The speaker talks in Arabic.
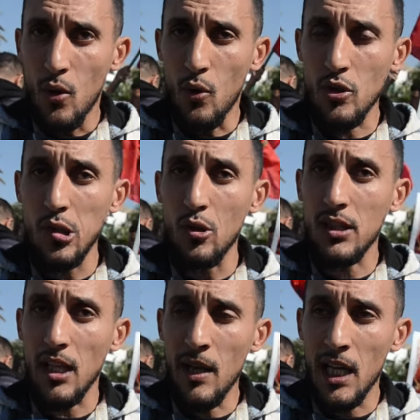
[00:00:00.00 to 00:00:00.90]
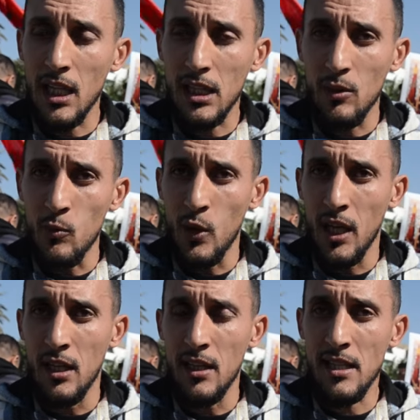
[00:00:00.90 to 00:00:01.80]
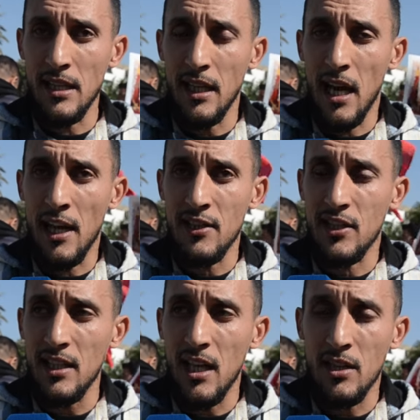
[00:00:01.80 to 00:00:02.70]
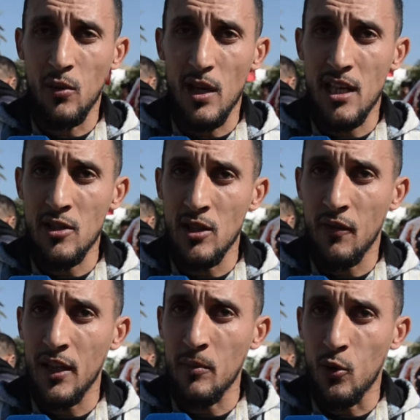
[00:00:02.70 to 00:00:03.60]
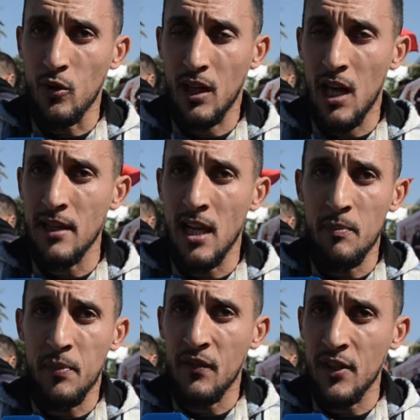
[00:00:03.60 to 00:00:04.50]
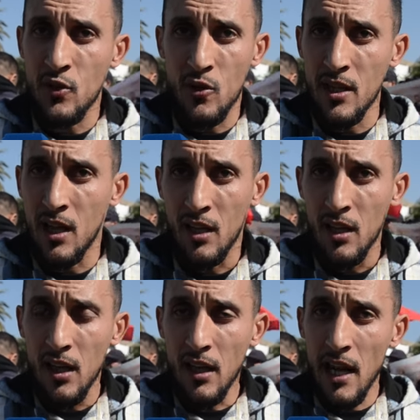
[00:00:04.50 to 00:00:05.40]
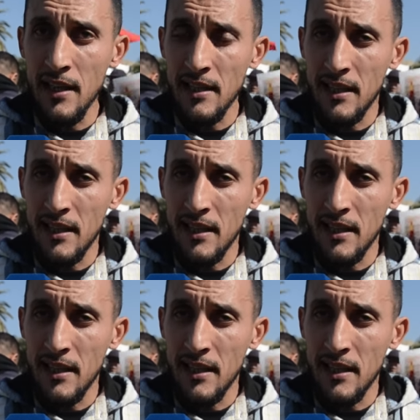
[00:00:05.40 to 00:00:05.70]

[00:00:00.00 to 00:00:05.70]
وصلوا وسلطه محار التمويل الناس حنا راه حطينا الدواسه ديالنا في لي بونك راه عندنا لي بيفي ديالنا راه عندنا